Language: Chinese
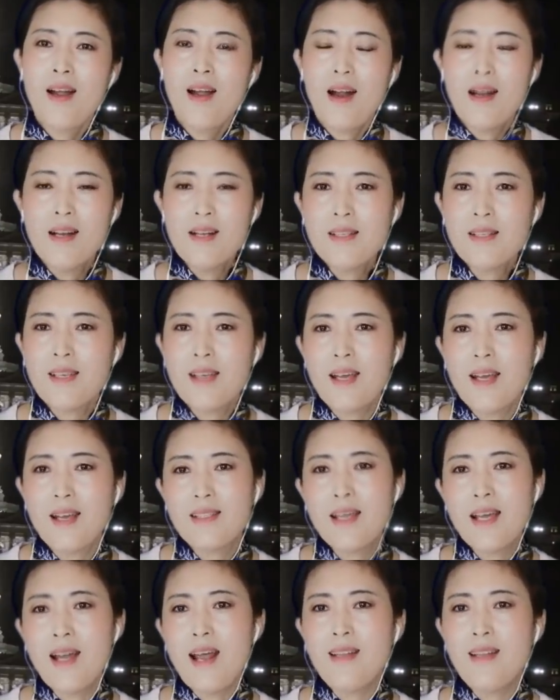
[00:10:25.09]
而且
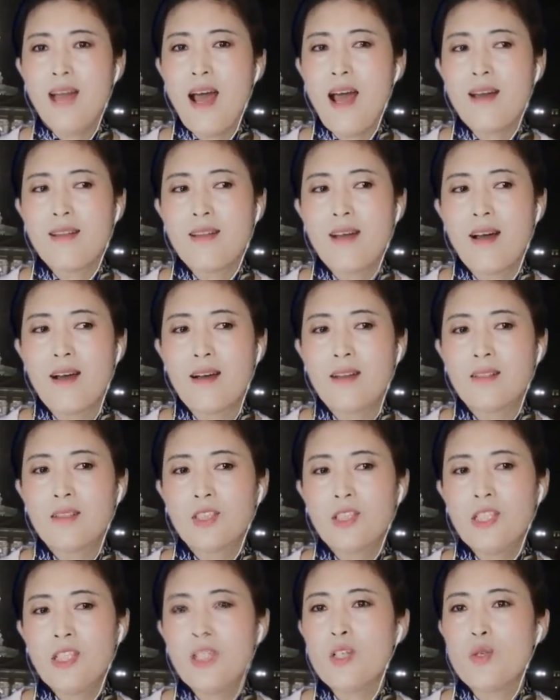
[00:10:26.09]
加拿大呢，
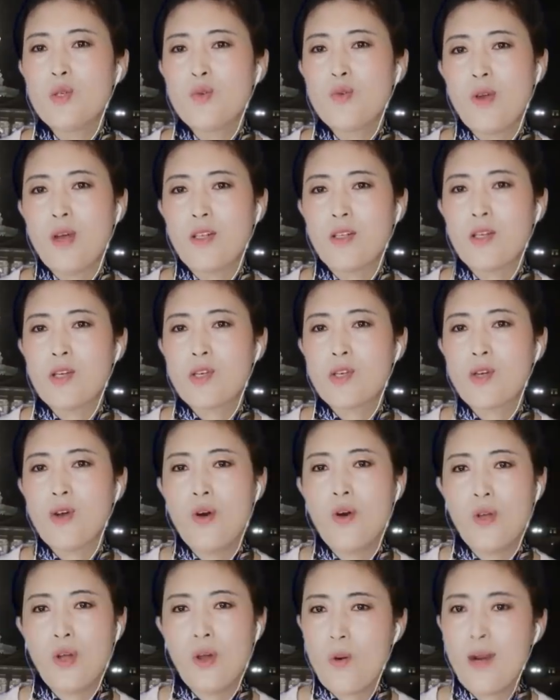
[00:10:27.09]
竞选的时
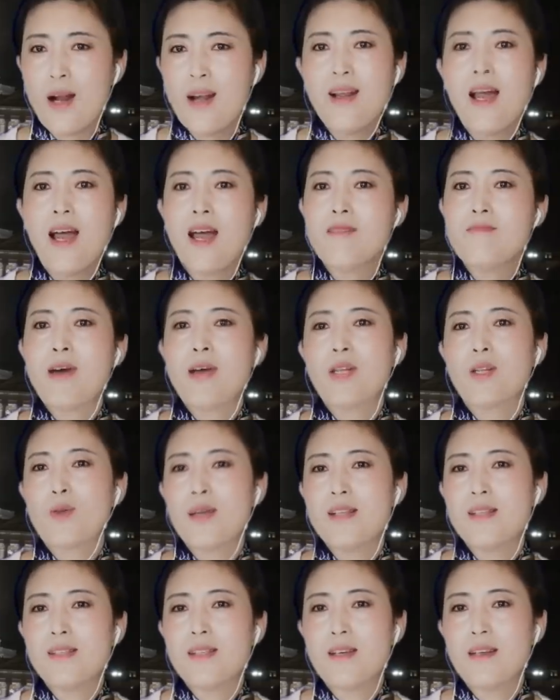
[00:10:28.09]
候呢，华人还蛮
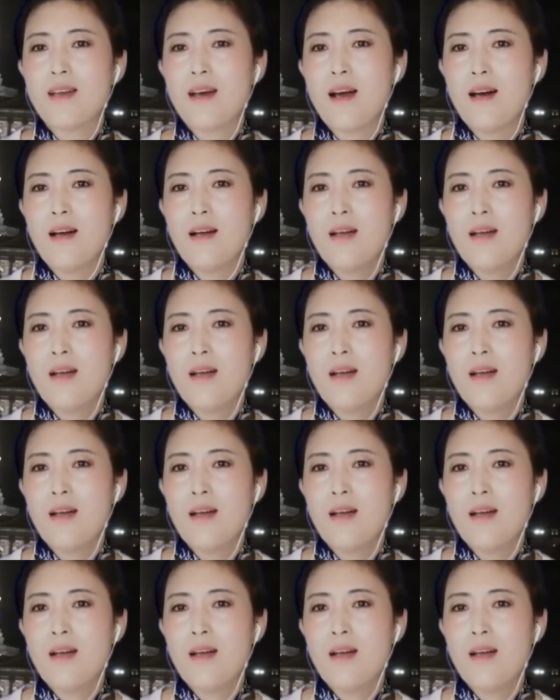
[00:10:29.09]
团结的。